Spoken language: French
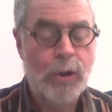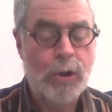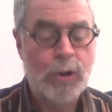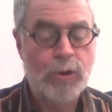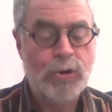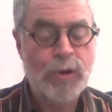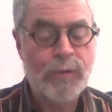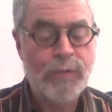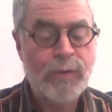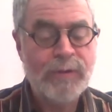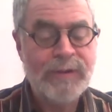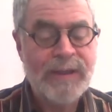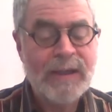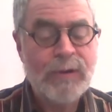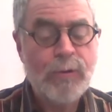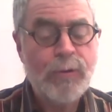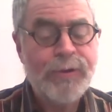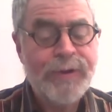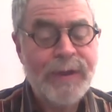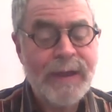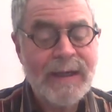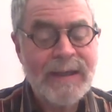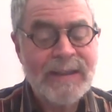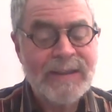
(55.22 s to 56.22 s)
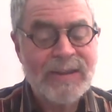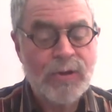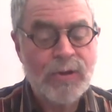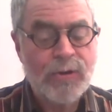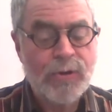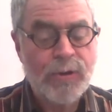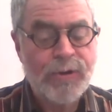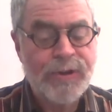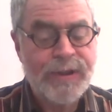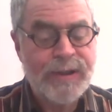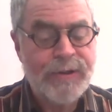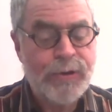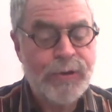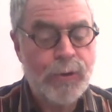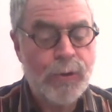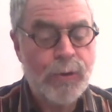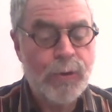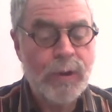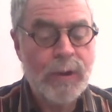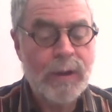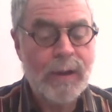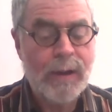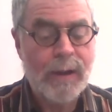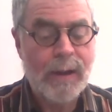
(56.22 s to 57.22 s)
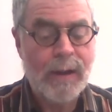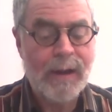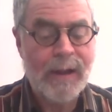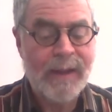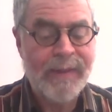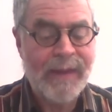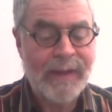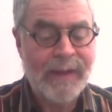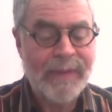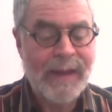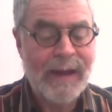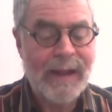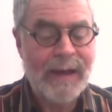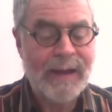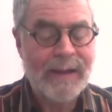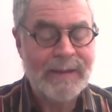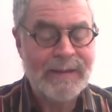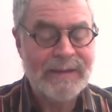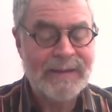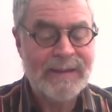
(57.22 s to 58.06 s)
Je vous écouter ce que dit Dieu, l'Éternel.